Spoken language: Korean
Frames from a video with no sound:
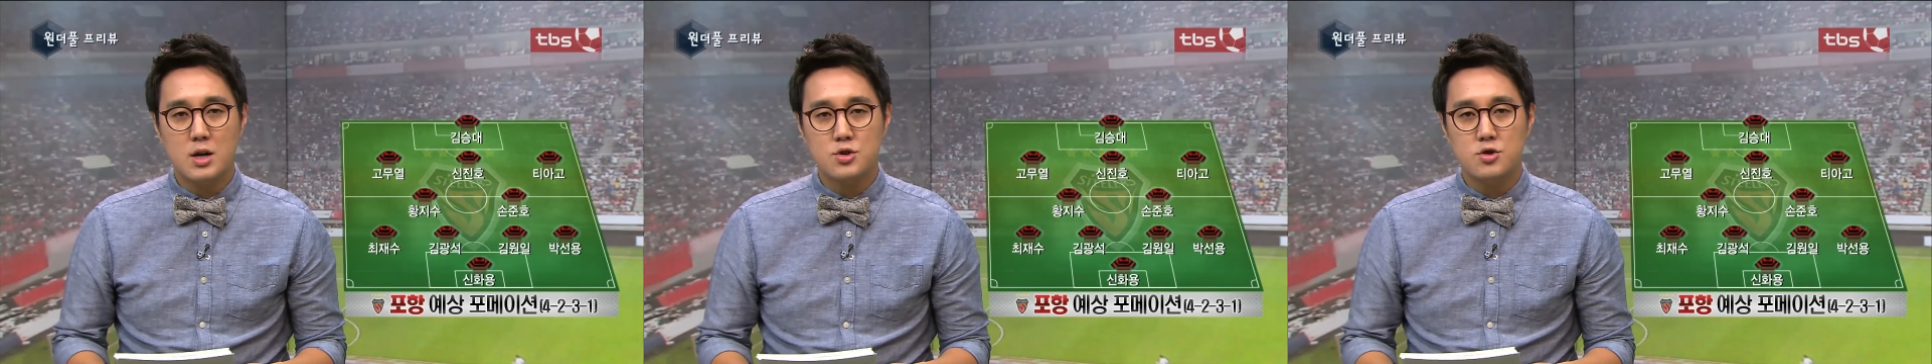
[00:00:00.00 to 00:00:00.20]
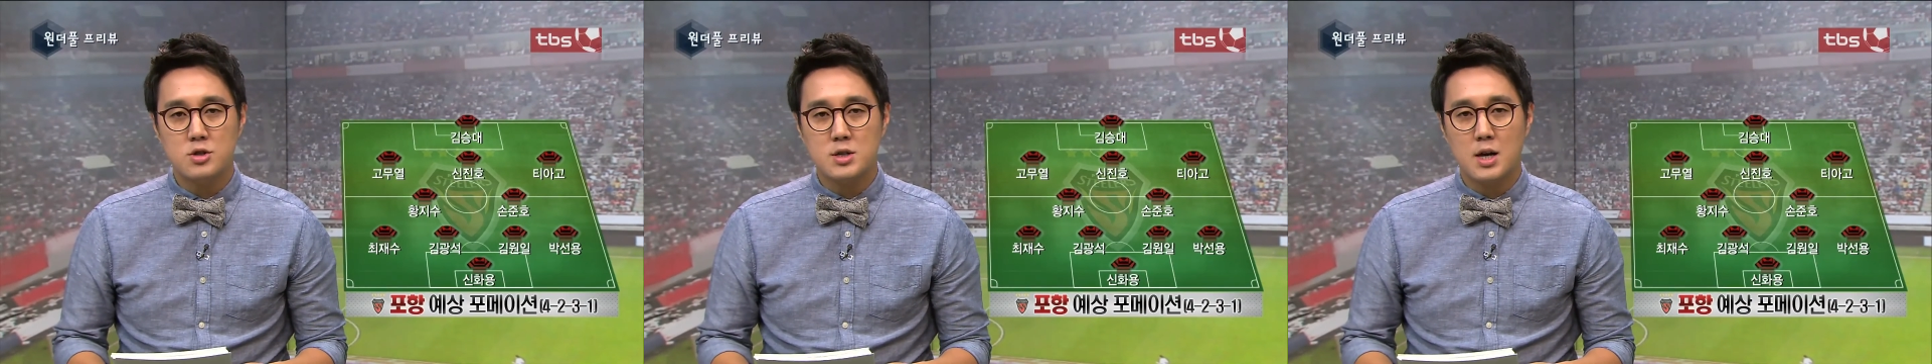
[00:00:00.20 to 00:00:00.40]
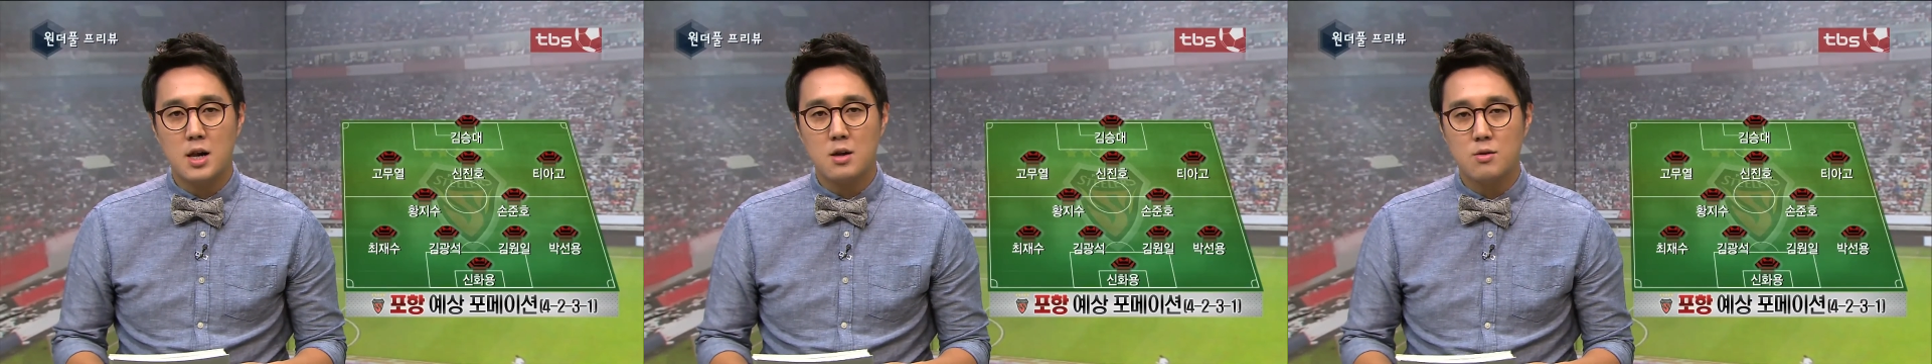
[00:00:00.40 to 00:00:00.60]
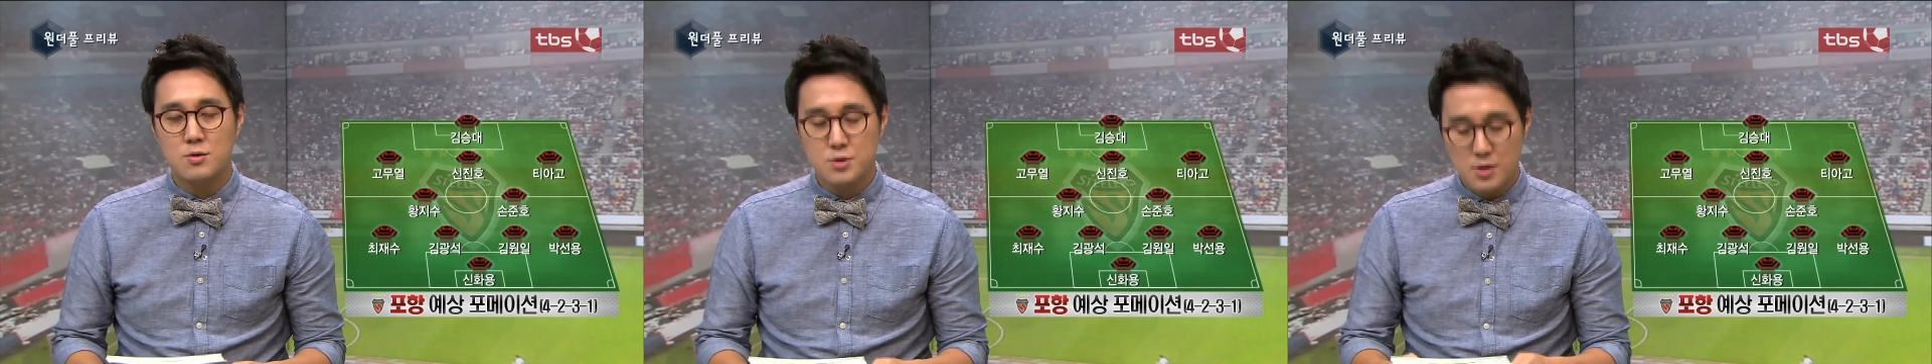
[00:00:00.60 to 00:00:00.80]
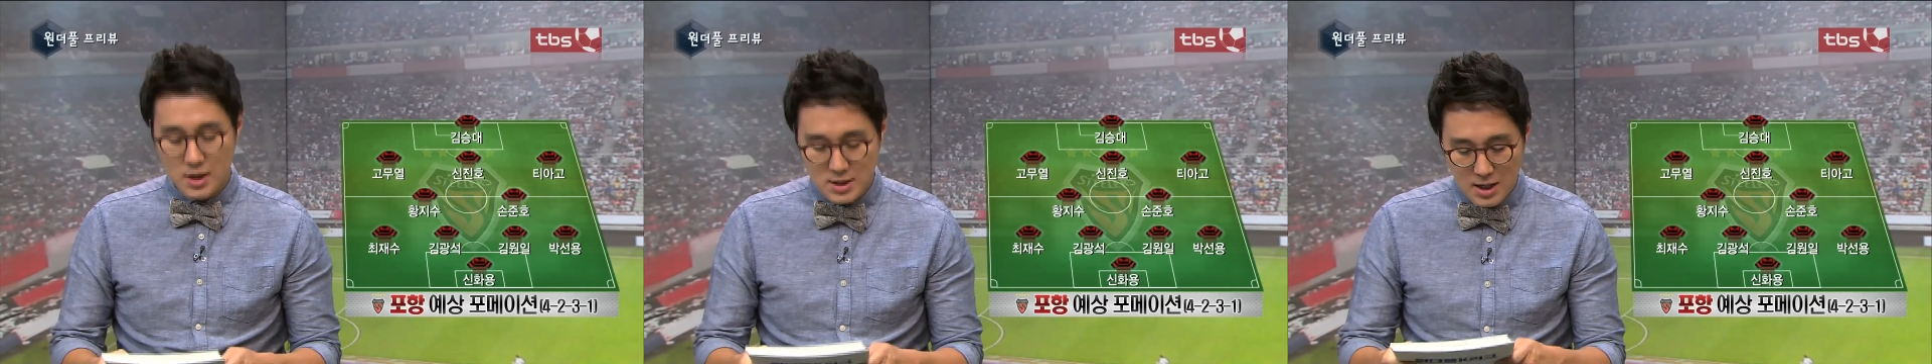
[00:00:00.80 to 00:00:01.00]
출장할
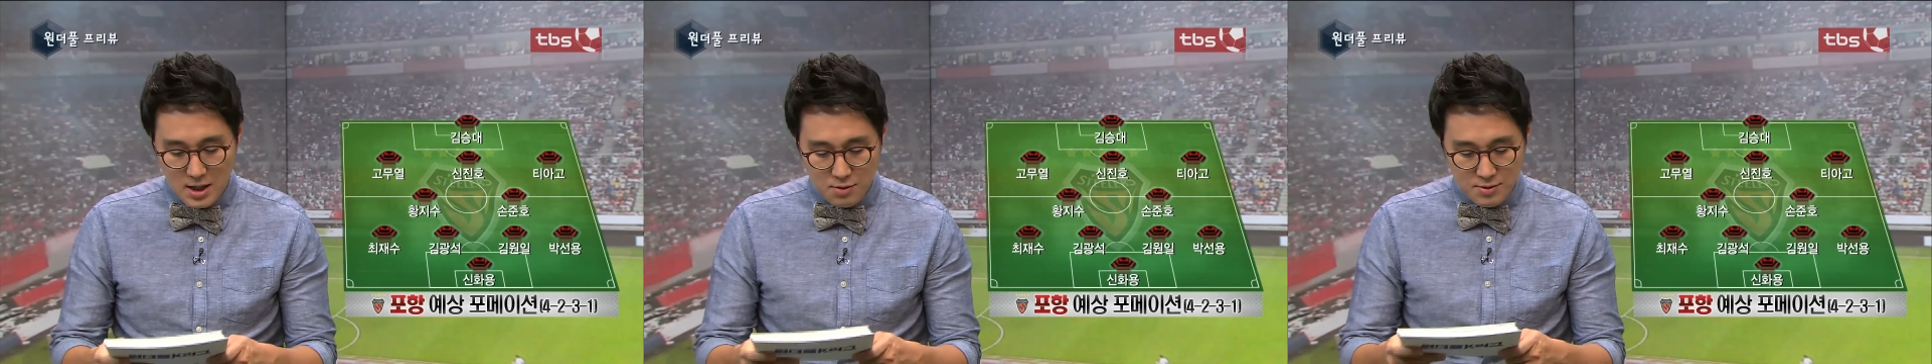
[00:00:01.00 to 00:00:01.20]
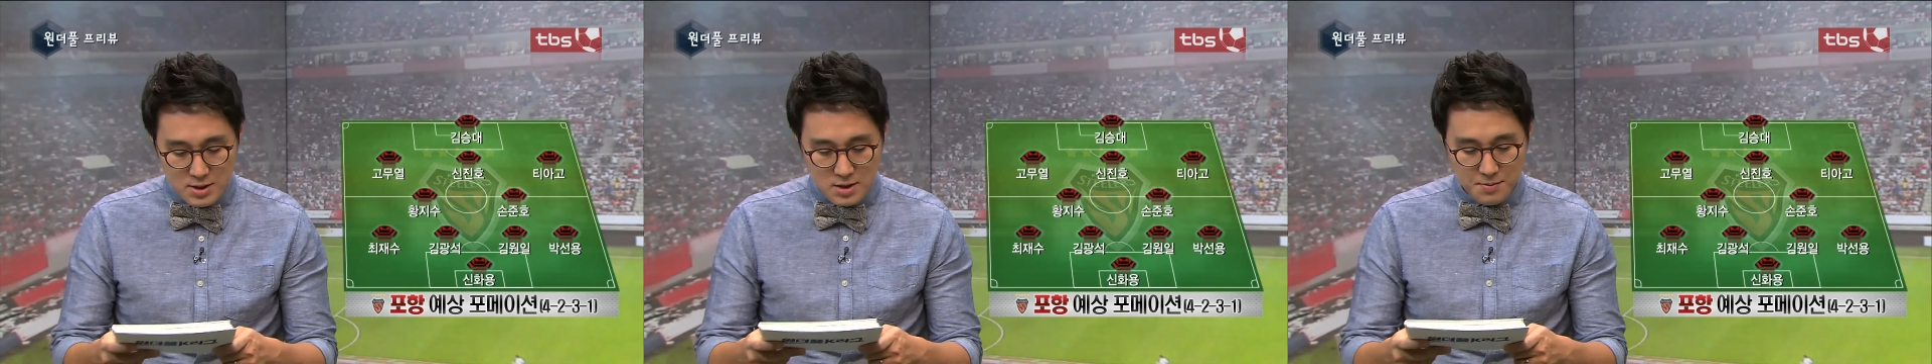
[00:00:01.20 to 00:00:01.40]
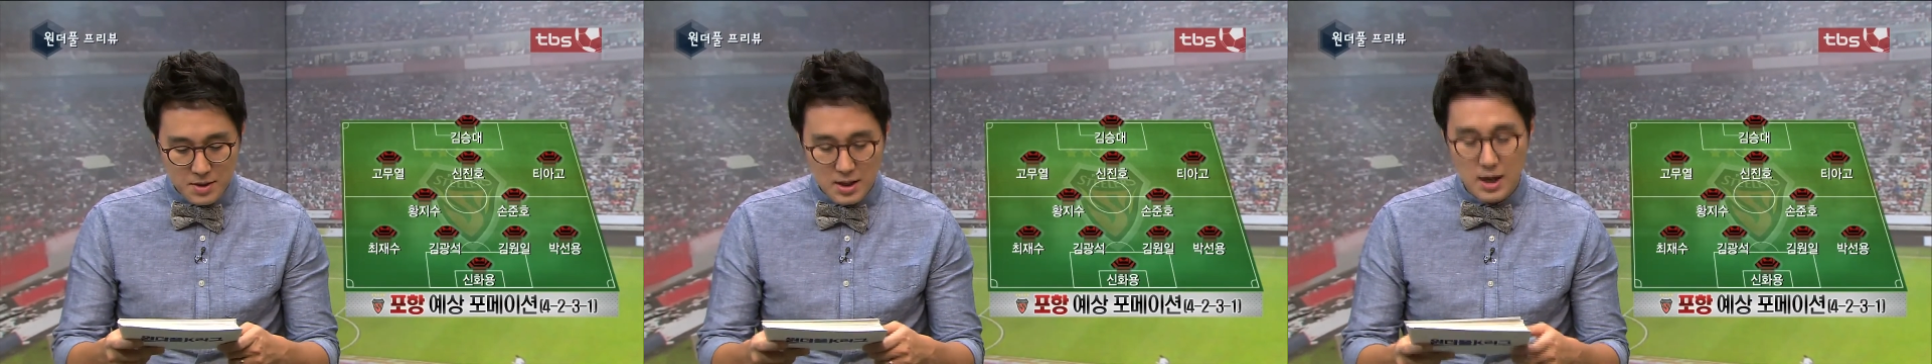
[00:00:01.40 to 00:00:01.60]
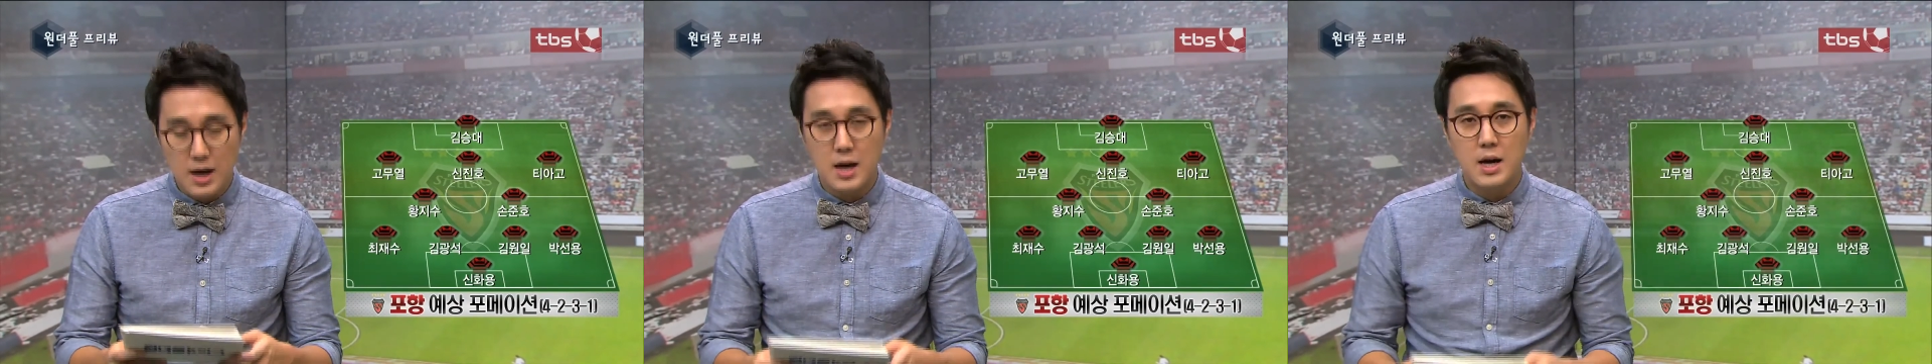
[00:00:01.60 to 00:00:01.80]
것으로 예상하고 있습니다.